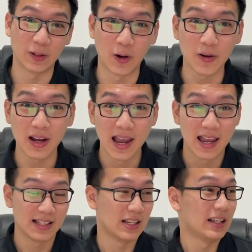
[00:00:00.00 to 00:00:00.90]
no?
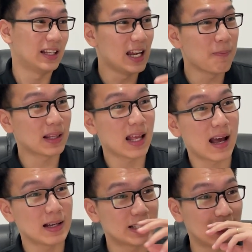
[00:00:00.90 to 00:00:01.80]
Dili man
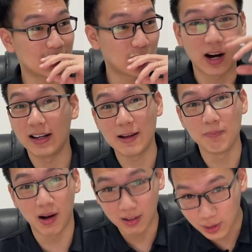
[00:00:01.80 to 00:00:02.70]
ta sila Charlie
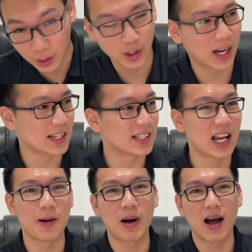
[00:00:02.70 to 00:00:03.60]
Munger kani
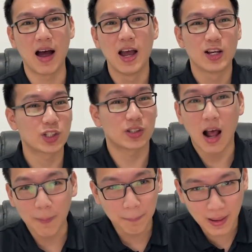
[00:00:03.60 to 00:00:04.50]
sila mga
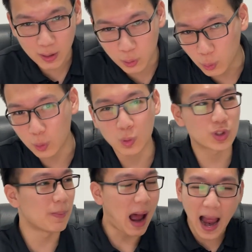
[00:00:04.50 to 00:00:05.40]
stock pick gurus
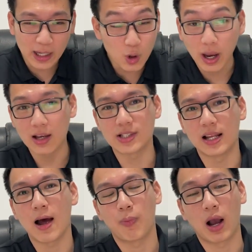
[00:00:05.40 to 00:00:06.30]
na maayo kay
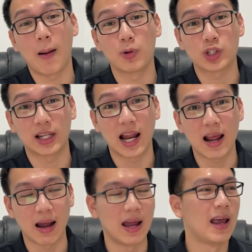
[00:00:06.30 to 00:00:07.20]
sila pag abot sa
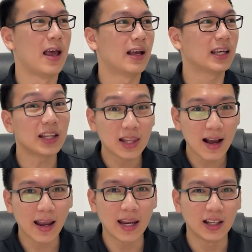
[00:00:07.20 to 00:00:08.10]
inana. Kita
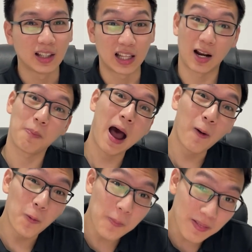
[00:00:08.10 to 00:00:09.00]
kay
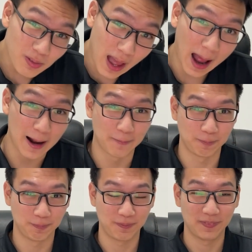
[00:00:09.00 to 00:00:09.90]
nanabaho man ta.
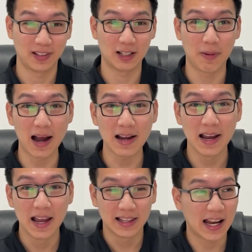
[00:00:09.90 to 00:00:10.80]
Di
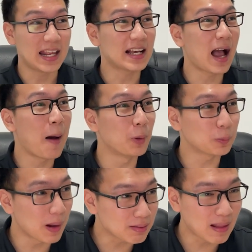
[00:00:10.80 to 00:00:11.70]
ba? Naningkamot
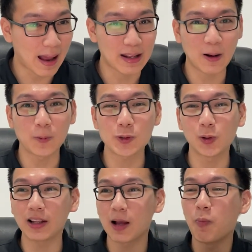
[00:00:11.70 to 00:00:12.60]
man ta niya gusto
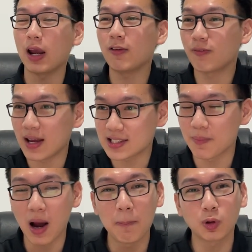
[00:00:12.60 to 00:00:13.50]
lang ta mo invest sa
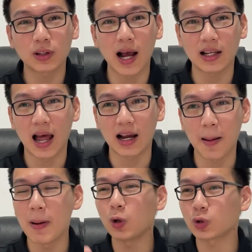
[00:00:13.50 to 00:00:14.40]
mga butang na
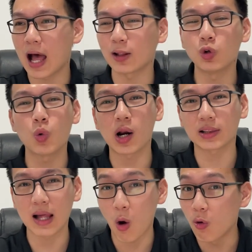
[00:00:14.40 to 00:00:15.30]
kabalo atong
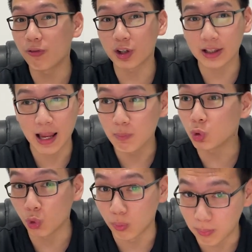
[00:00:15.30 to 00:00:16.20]
kwarta overtime mo
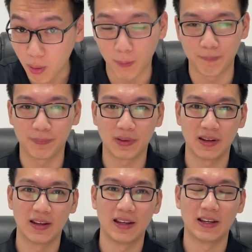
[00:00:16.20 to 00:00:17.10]
tubo.
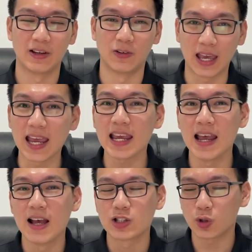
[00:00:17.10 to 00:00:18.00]

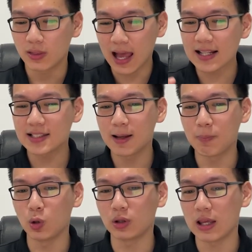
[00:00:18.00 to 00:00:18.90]
Okay? So that's the
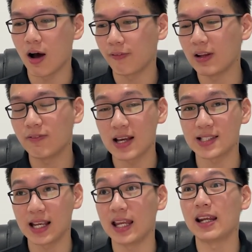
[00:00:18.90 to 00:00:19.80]
beauty of
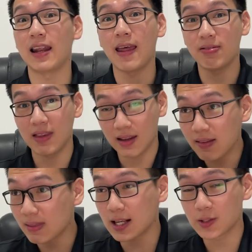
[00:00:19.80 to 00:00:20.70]
investing in an
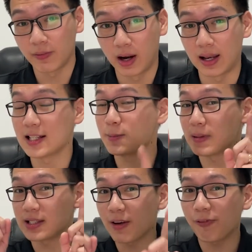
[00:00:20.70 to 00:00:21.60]
index fund and
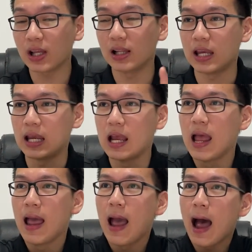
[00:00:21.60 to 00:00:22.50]
specifically
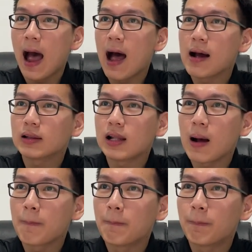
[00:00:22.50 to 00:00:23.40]
ang
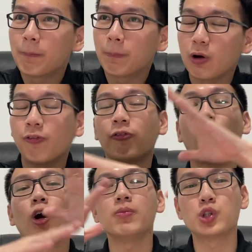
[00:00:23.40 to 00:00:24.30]

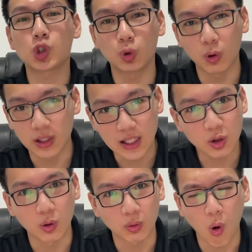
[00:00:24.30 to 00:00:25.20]
nag-perform jud og
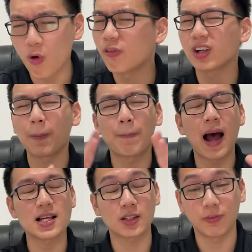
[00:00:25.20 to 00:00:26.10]
nindot over the
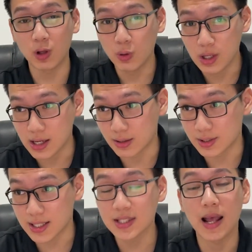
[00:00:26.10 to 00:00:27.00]
past few
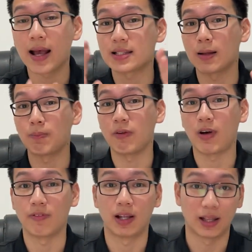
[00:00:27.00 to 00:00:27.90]
years is the S&P
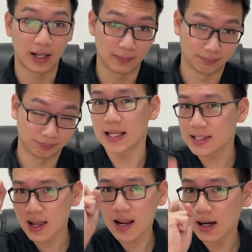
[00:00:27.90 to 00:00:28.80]
500.
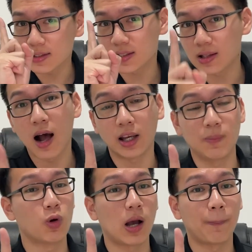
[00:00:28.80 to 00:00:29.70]
Isa lang ka stock imong